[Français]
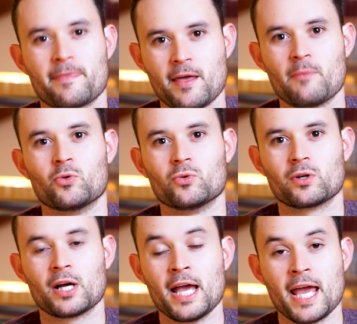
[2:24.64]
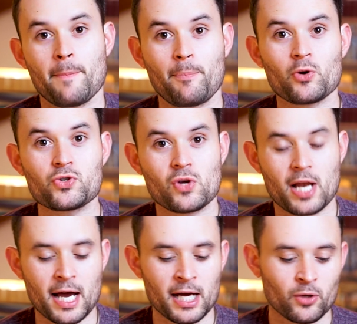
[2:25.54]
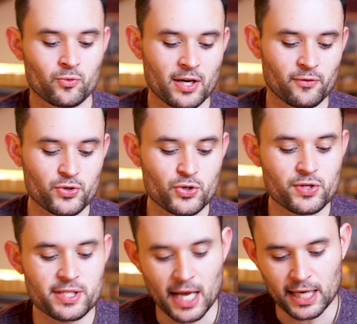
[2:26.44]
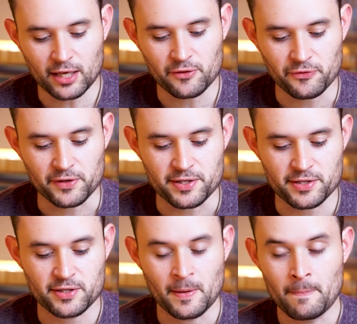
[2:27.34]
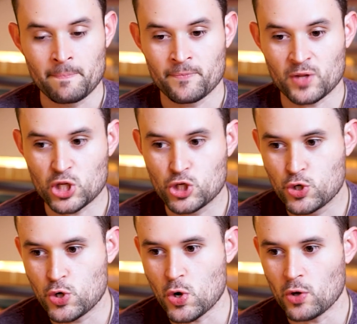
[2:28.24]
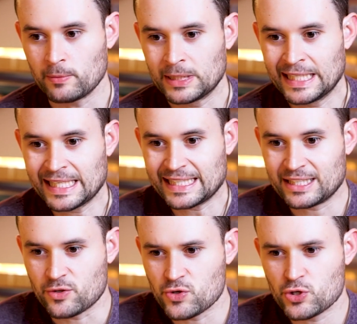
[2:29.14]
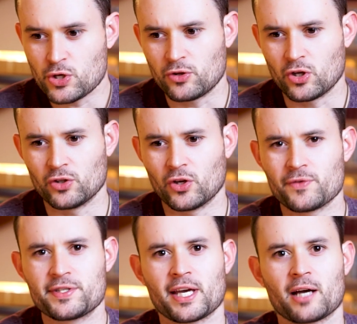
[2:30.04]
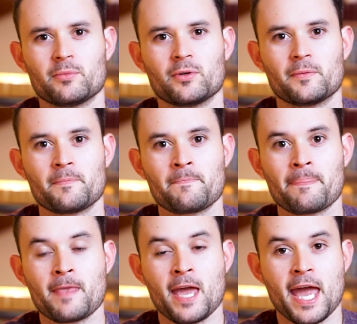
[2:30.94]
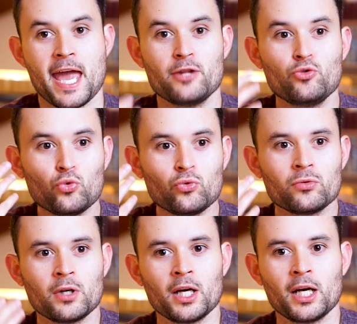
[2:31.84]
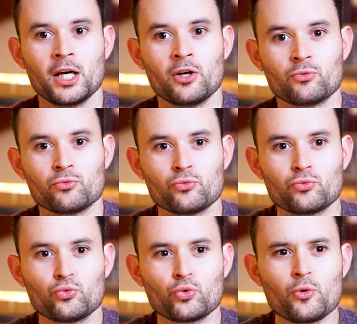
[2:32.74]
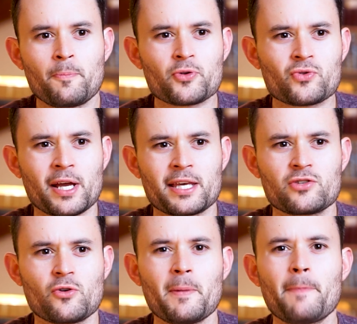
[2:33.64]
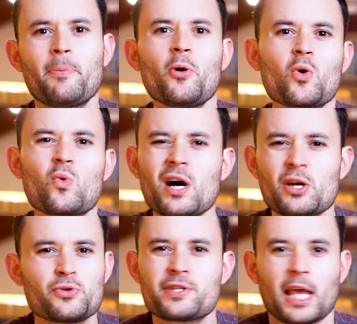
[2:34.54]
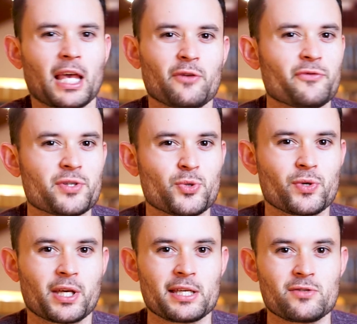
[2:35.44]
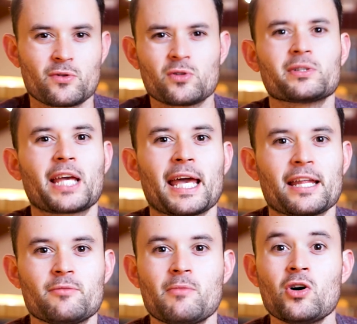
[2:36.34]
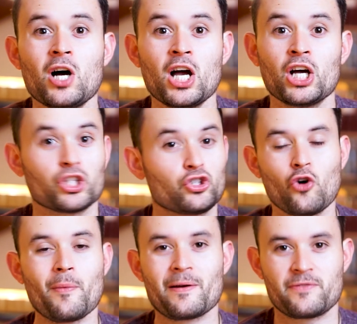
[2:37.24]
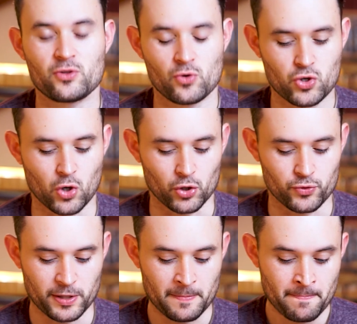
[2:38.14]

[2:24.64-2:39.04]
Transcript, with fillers: d'amour. Et pour cela, nous avons ce sacrifice, Dieu qui se donne entièrement. Et nous, nous nous, posons la question, mais pourquoi le sacrifice du Christ concrètement dans ma vie d'aujourd'hui